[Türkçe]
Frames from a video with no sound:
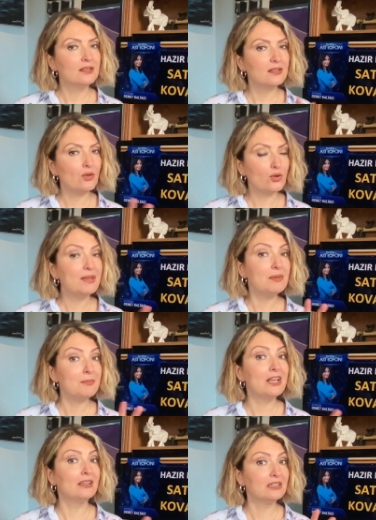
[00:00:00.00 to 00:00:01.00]
önemli
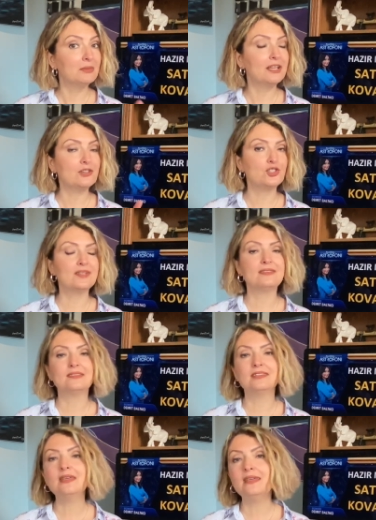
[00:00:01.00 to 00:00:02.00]
planlamalar
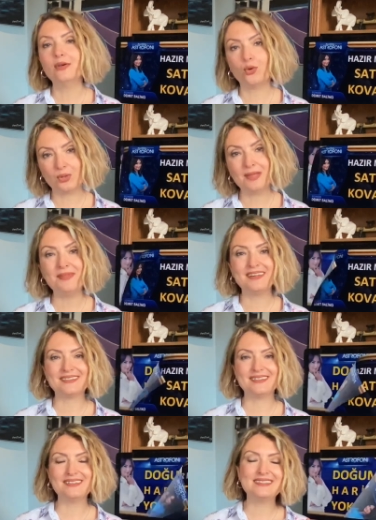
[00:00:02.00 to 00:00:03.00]
içerisinde
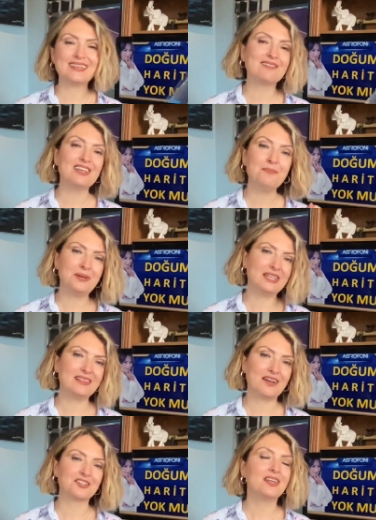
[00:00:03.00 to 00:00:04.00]
olabilirsiniz sevgili
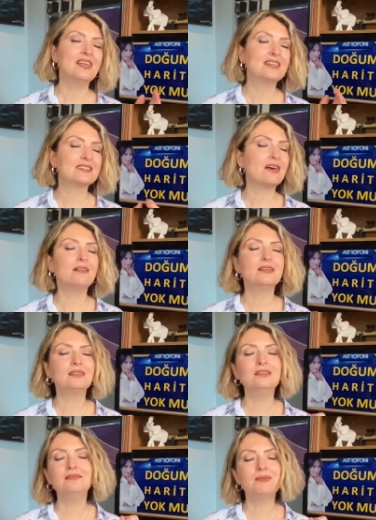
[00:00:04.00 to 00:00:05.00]
balıklar.
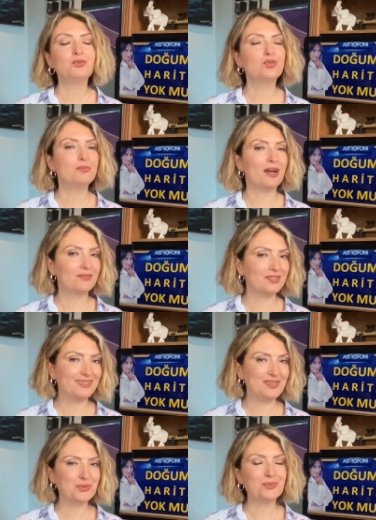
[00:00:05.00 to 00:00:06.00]
Sağlıklı ve mutlu bir hafta
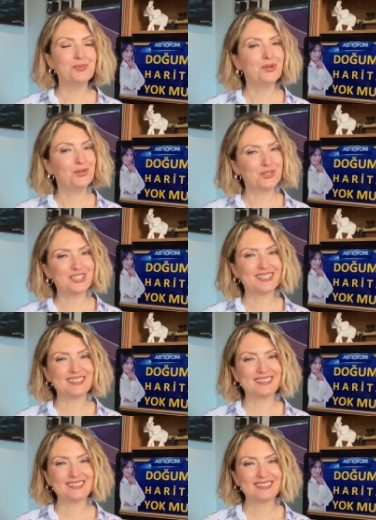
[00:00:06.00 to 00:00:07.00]
diliyorum.
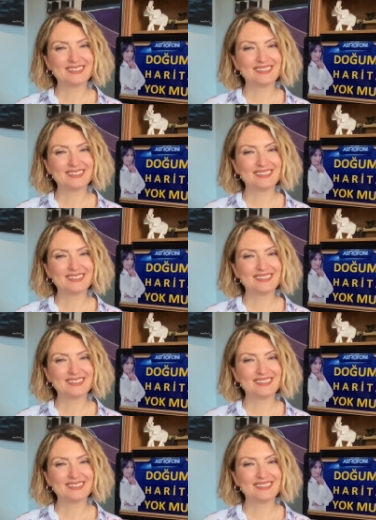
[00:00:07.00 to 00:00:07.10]
Hoşçakalın.